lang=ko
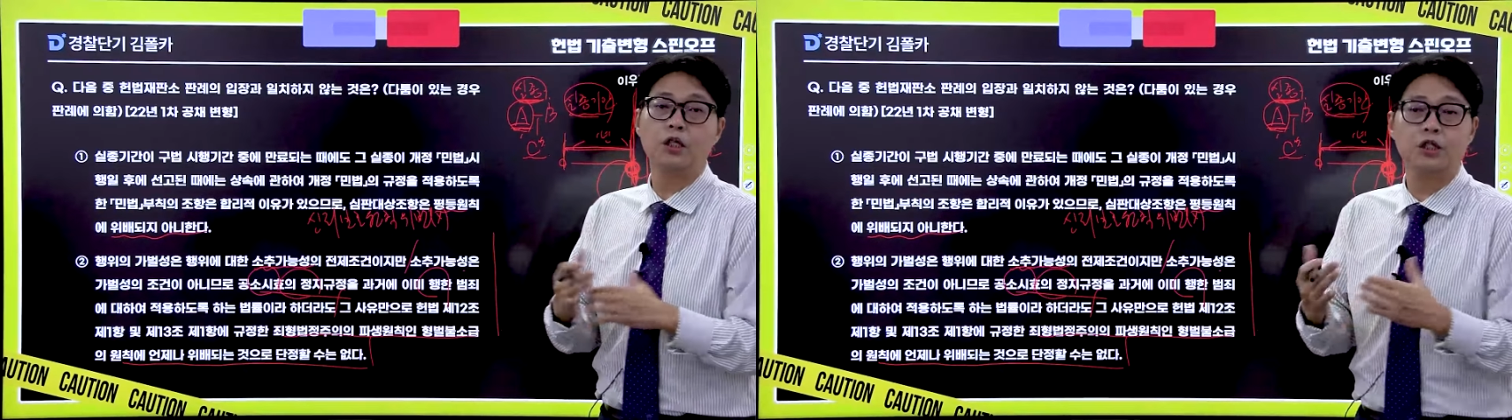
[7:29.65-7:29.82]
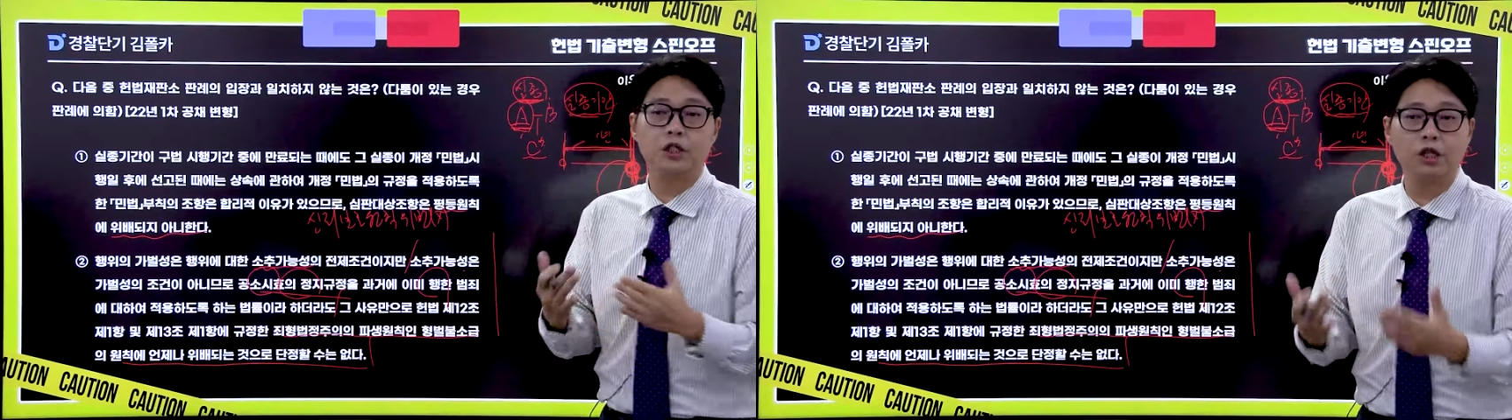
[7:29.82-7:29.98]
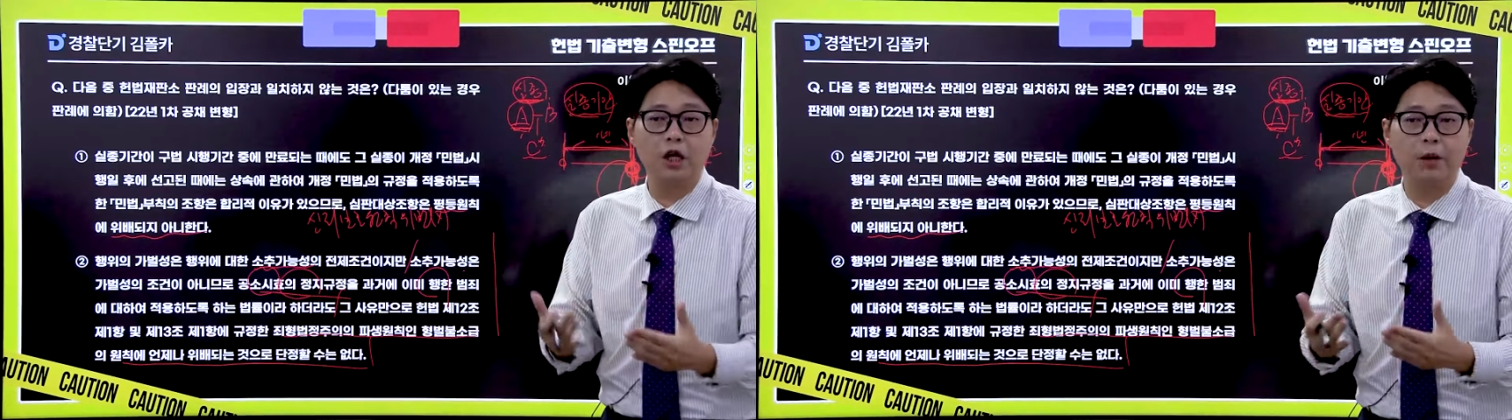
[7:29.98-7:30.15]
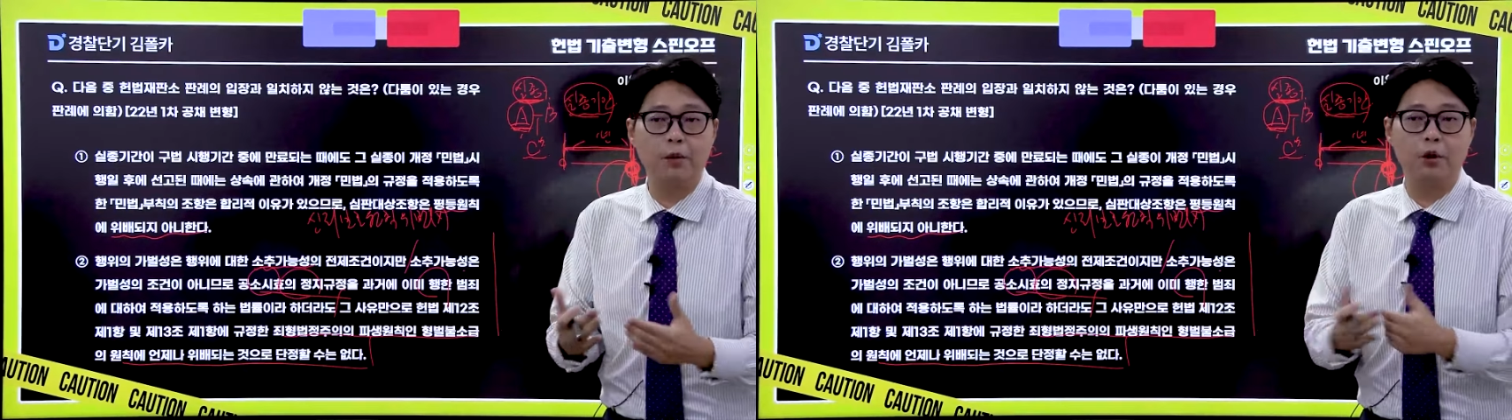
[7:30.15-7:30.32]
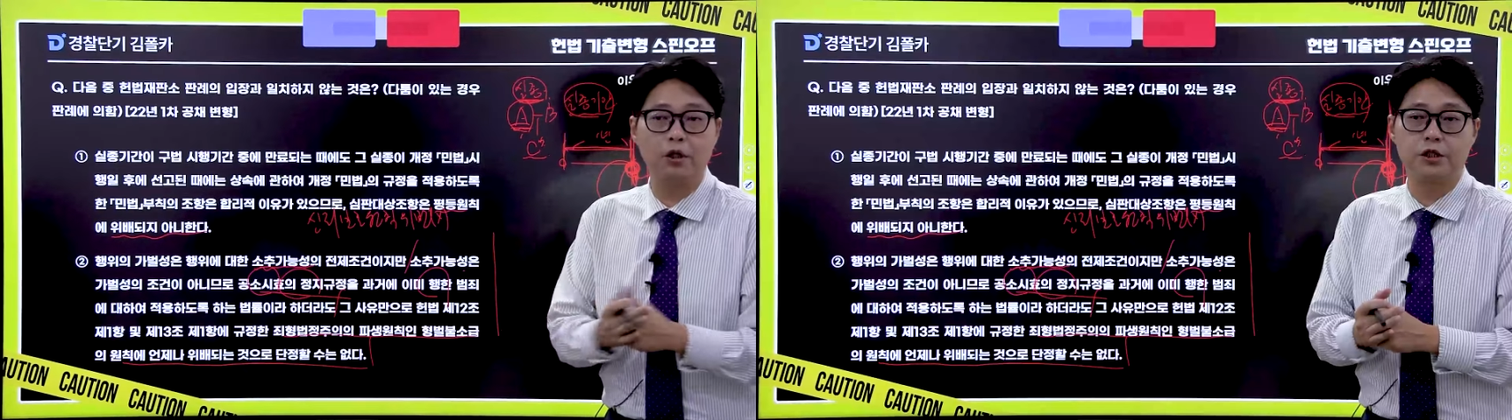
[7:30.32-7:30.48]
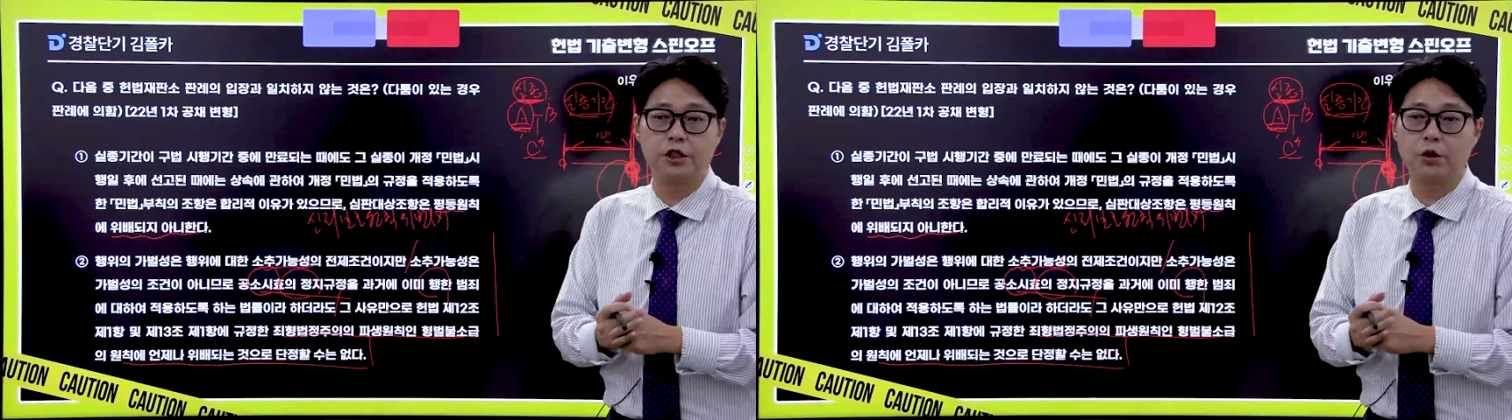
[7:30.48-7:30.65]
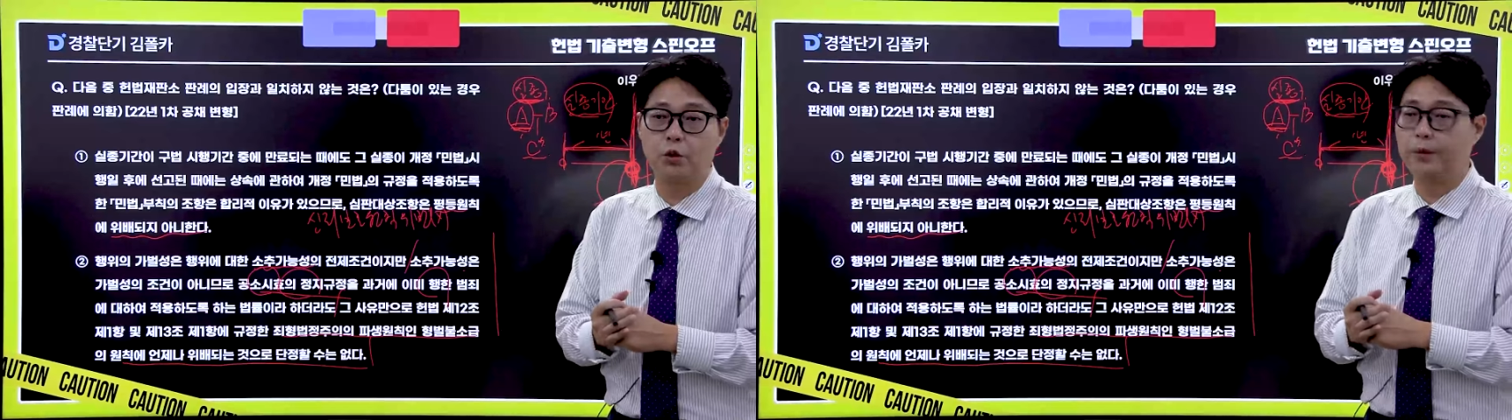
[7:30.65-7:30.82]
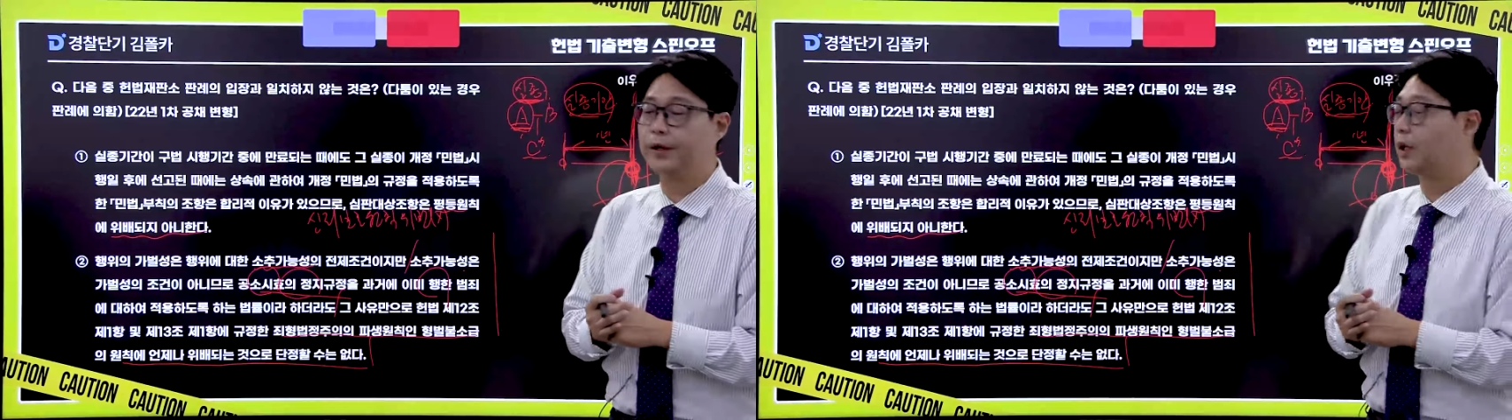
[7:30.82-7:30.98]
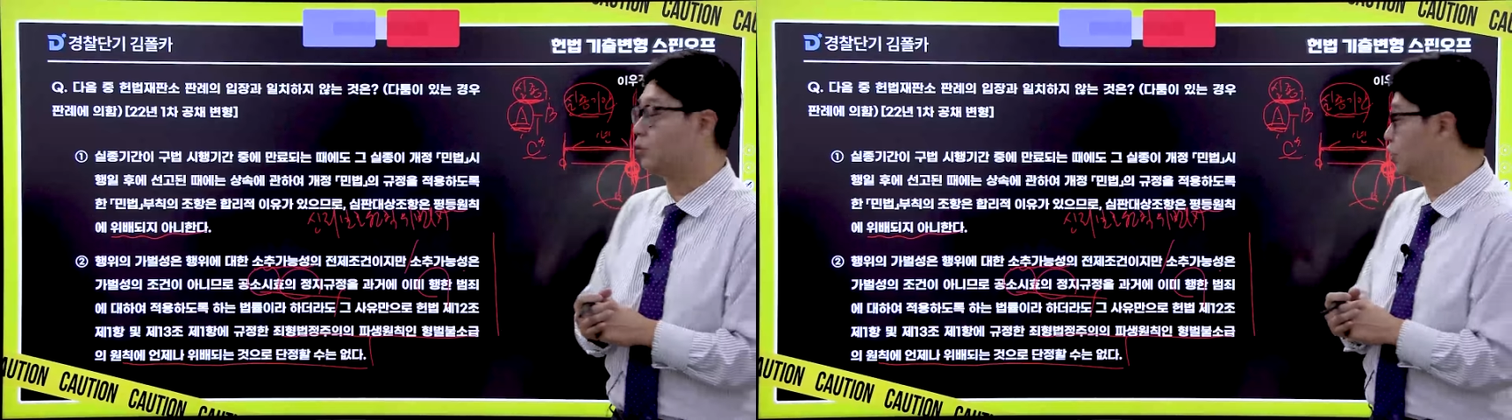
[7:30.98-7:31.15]
신뢰보원칙
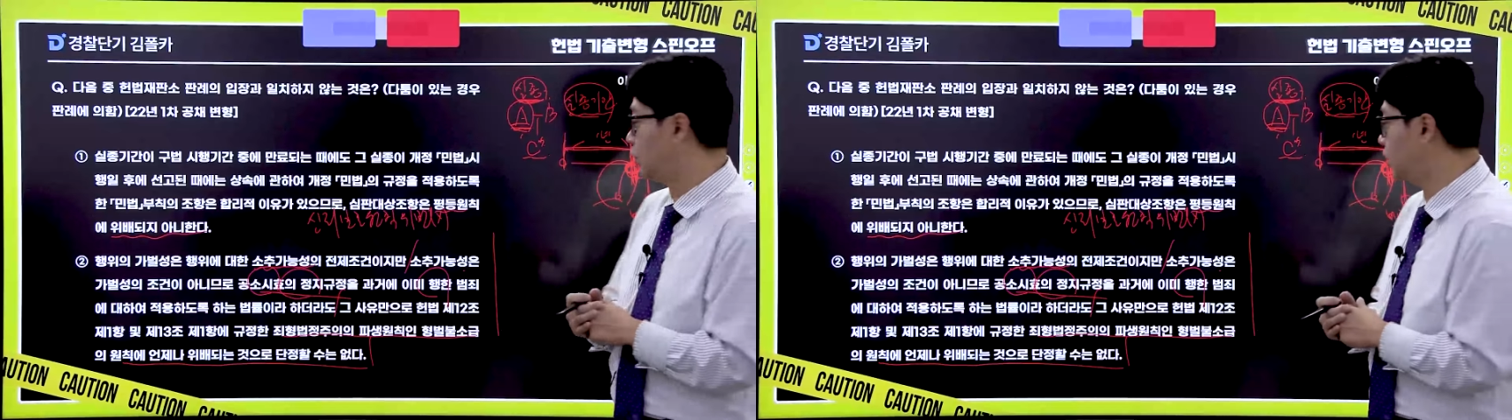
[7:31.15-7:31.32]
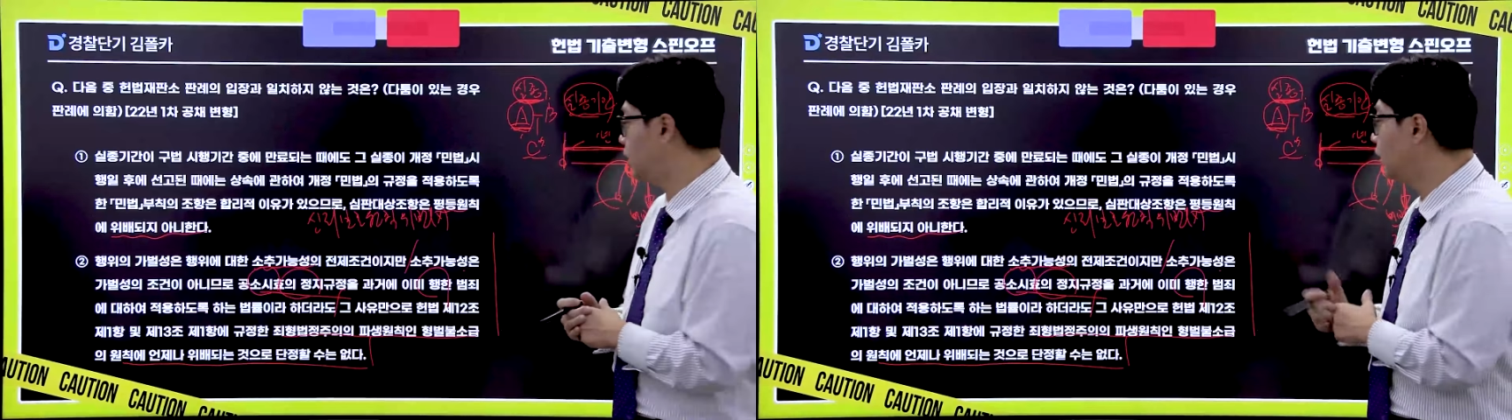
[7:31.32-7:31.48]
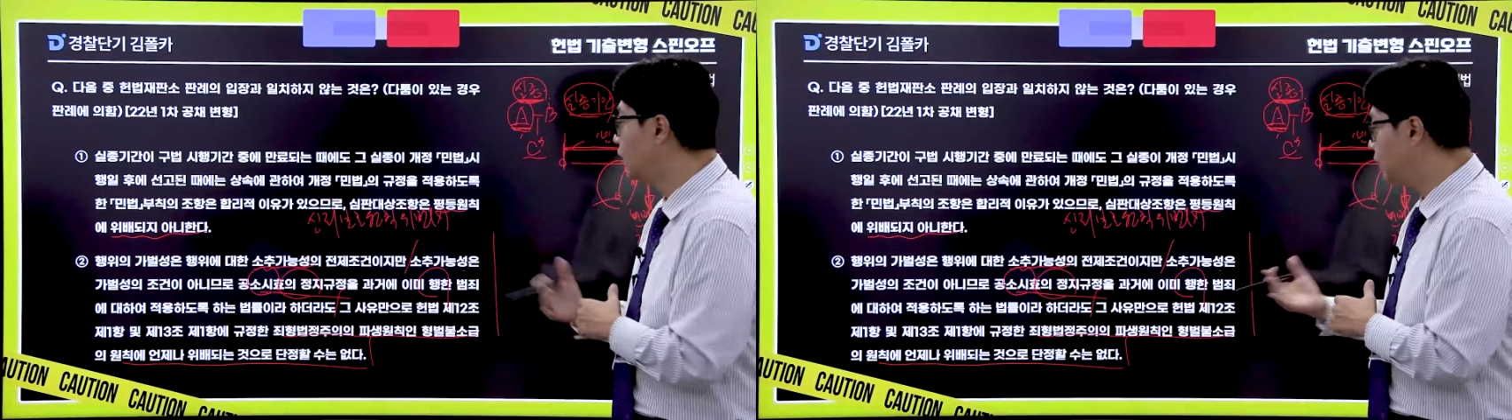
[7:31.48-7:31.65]
위반의 문제는